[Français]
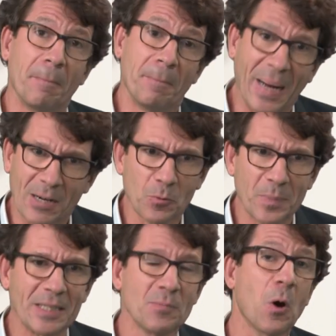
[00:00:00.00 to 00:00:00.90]
pas
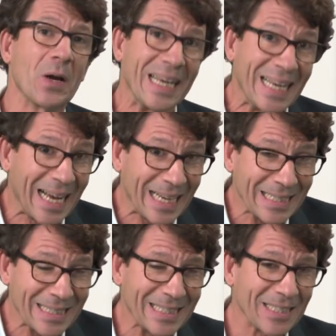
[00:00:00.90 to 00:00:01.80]
complètement,
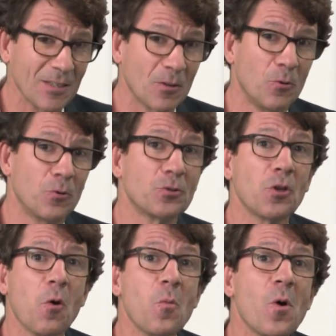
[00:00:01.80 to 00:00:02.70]
hélas, le
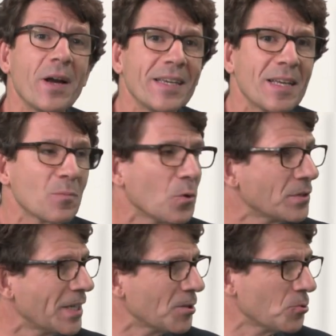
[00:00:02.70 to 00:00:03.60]
temps moyen de
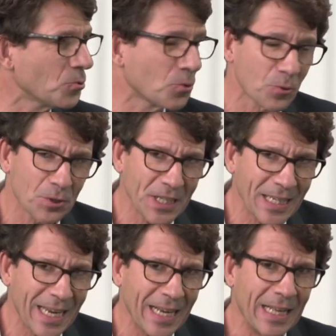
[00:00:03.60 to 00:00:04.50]
brossage de nos
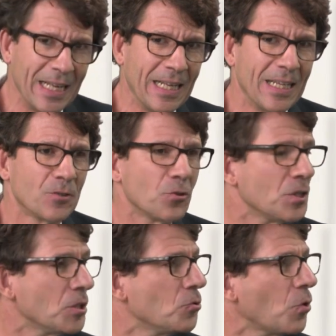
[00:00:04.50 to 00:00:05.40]
congénères se
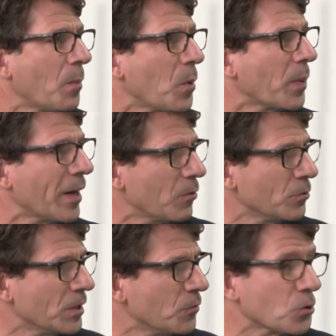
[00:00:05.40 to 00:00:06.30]
situe à peu près au
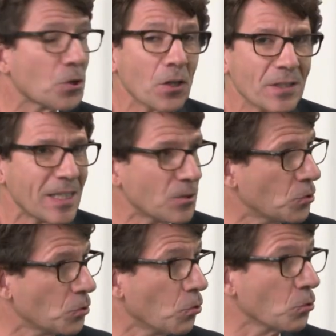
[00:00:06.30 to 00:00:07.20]
niveau de 37
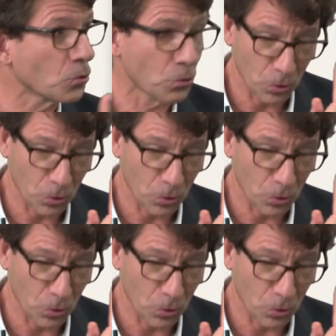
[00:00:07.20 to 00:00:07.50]
secondes